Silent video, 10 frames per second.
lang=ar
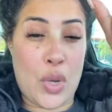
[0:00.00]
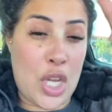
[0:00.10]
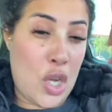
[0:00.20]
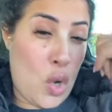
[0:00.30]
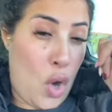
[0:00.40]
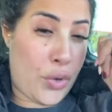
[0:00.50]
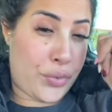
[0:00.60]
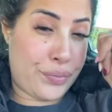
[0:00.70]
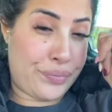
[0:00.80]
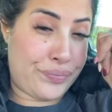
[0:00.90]
تولي
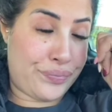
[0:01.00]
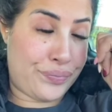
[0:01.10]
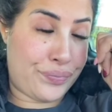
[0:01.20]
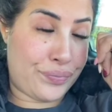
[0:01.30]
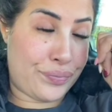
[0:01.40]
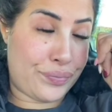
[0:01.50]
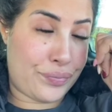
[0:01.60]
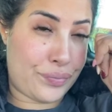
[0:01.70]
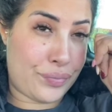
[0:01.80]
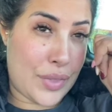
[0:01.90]
اللور
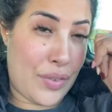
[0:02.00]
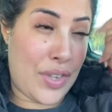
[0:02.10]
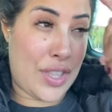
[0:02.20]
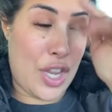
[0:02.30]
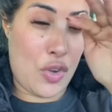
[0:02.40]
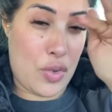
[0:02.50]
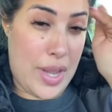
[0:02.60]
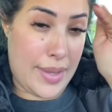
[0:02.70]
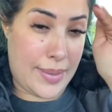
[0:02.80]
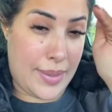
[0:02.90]
في
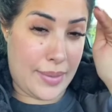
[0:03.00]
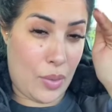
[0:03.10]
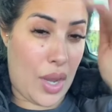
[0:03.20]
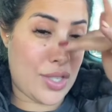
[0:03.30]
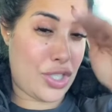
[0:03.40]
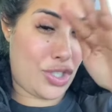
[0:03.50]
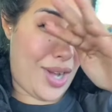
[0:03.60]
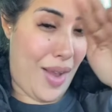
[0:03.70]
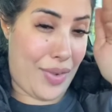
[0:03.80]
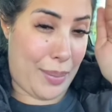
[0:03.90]
32 واخا انت
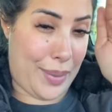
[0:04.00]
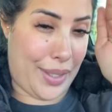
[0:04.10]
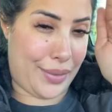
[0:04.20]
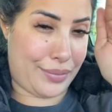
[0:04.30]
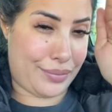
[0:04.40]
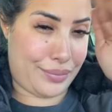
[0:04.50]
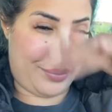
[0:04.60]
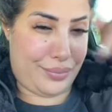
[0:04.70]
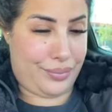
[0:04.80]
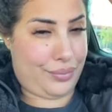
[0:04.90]
تشريها في 40
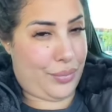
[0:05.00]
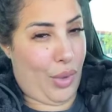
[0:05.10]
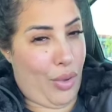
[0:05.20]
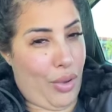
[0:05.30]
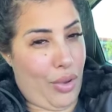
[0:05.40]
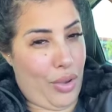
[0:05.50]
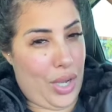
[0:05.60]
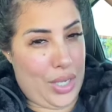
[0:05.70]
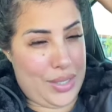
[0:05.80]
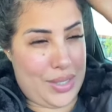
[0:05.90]

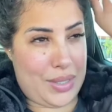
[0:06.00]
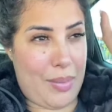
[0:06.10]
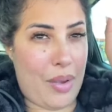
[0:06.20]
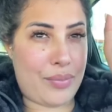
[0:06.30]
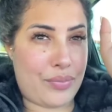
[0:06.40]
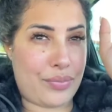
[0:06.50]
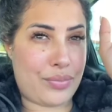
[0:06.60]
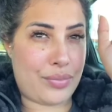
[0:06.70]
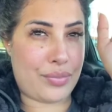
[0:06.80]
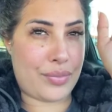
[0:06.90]
طول على السما
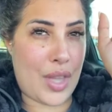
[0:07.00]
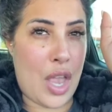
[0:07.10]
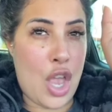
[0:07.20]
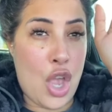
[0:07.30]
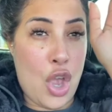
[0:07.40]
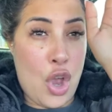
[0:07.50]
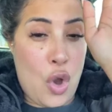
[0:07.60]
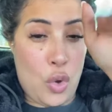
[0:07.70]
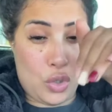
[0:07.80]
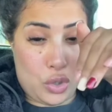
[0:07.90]

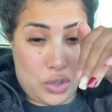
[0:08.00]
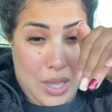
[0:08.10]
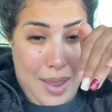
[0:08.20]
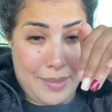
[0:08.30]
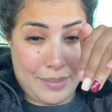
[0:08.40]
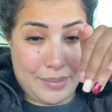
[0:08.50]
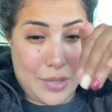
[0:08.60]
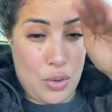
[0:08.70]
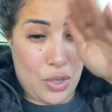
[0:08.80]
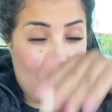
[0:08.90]
والقدام
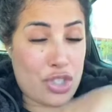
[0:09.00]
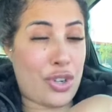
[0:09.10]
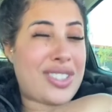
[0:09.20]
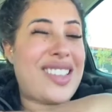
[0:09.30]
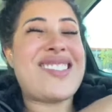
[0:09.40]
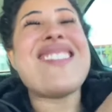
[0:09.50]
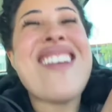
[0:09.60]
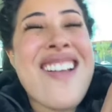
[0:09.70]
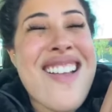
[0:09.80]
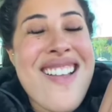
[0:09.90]
تولي الشرطي
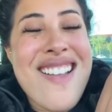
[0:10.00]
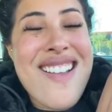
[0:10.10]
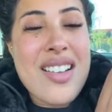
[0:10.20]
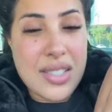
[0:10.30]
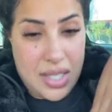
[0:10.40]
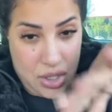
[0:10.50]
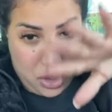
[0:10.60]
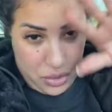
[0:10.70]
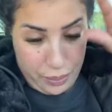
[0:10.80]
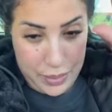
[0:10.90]
يدير ايه
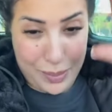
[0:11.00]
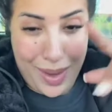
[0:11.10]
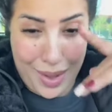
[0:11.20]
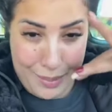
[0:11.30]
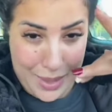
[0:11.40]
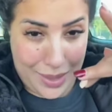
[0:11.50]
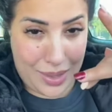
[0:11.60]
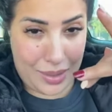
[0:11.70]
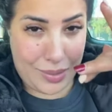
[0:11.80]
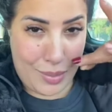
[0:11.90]
تيتجبد بحال
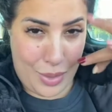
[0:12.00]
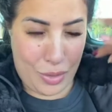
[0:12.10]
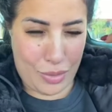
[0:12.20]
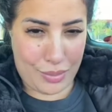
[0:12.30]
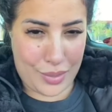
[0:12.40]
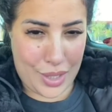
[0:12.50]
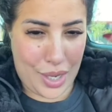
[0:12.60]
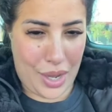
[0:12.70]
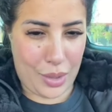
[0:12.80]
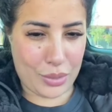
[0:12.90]
ميكي المعلوم اللي
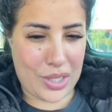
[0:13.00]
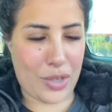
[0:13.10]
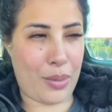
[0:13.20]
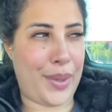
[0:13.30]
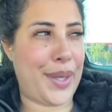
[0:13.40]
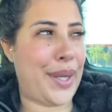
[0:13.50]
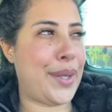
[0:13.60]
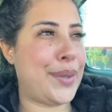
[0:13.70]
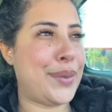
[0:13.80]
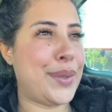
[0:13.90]
كنعاود لكم
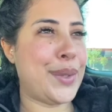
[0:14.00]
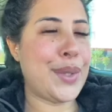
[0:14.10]
عليه